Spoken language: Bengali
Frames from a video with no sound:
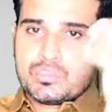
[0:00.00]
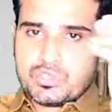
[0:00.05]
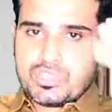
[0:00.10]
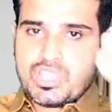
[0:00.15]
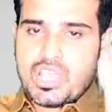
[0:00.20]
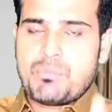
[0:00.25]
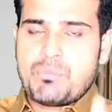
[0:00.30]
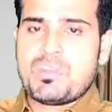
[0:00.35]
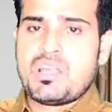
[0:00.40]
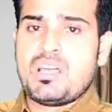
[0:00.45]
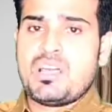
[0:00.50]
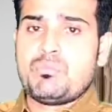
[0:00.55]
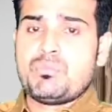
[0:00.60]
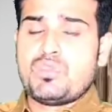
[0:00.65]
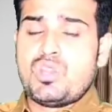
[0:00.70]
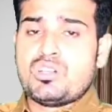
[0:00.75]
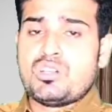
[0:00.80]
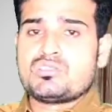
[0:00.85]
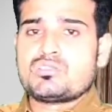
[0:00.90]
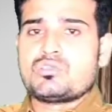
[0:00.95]
যদি আমরা
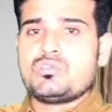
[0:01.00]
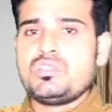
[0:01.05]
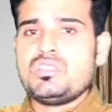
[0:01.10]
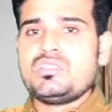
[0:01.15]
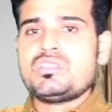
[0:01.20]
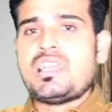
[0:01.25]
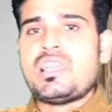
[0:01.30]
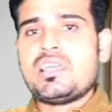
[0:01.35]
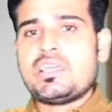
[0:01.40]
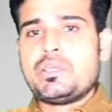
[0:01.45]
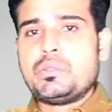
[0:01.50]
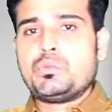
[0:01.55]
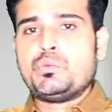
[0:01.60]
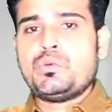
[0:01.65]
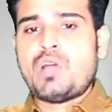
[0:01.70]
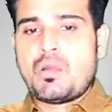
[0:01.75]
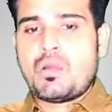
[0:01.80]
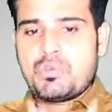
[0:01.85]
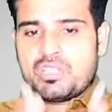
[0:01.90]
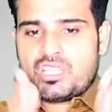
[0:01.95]
বিলংস করি তাহলে
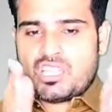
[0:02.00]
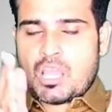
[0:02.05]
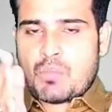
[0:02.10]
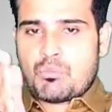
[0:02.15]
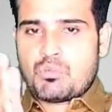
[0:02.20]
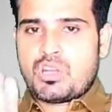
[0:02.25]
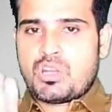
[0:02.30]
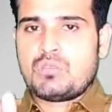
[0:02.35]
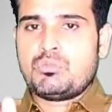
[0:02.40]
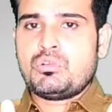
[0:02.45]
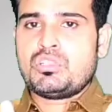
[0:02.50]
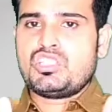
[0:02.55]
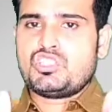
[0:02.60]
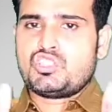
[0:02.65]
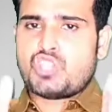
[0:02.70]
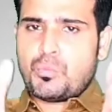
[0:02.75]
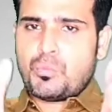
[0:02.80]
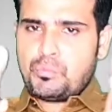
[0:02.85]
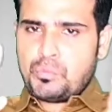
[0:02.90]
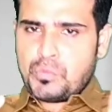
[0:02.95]
কিন্তু আমাদের অ্যাব্রড বলতে
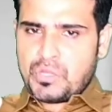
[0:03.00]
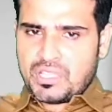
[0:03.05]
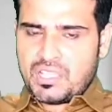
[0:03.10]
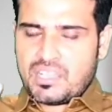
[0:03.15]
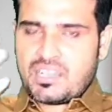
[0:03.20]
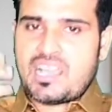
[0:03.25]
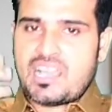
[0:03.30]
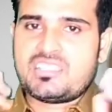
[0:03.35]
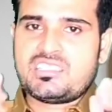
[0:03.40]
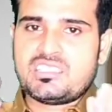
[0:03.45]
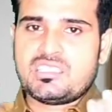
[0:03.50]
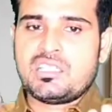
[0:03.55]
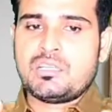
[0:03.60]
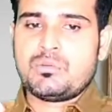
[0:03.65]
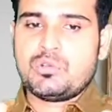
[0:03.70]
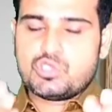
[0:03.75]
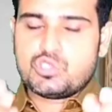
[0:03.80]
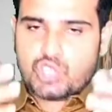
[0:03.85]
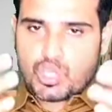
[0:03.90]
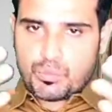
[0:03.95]
সব থেকে কাছে
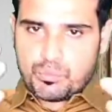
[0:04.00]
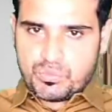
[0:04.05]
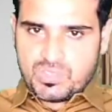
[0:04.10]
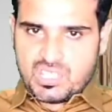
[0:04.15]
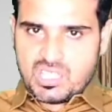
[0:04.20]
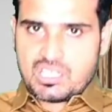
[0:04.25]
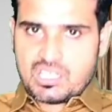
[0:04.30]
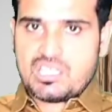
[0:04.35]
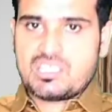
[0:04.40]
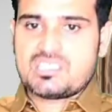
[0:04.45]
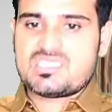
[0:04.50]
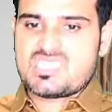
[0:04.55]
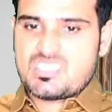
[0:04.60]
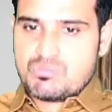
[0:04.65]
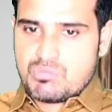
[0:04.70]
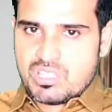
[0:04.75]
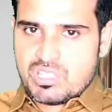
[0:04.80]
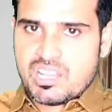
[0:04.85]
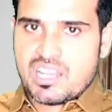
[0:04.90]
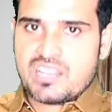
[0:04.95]
এবং সব থেকে
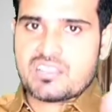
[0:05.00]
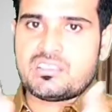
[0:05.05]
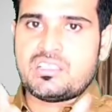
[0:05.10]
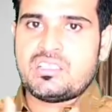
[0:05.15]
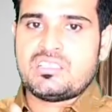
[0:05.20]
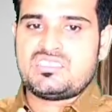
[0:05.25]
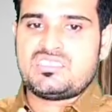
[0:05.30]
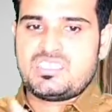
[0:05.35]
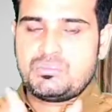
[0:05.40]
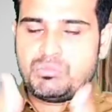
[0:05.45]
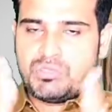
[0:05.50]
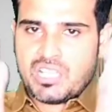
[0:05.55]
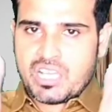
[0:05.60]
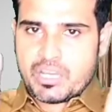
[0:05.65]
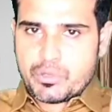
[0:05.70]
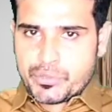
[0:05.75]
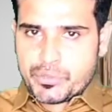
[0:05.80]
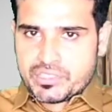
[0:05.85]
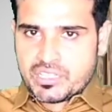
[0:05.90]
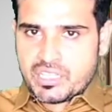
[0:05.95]
সিমিলার দেশ
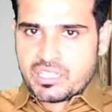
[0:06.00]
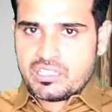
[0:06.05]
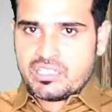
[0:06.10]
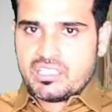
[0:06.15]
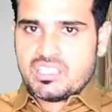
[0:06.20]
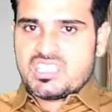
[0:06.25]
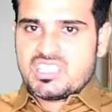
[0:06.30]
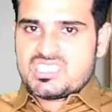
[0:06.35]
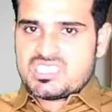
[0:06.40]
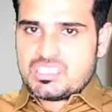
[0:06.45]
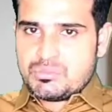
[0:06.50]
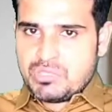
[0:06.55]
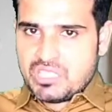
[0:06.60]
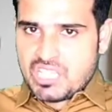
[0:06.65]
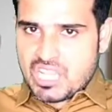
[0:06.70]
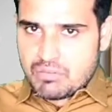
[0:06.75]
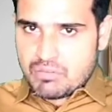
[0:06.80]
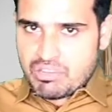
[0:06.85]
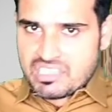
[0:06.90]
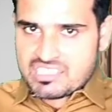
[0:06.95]
সিমিলার ওয়েদার
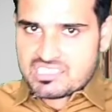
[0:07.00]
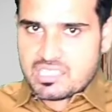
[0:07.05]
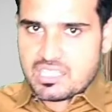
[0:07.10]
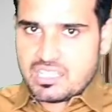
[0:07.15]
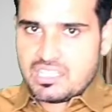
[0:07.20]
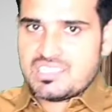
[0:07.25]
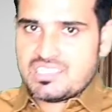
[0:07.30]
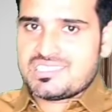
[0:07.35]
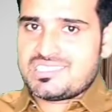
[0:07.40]
সিমিলার ভাষা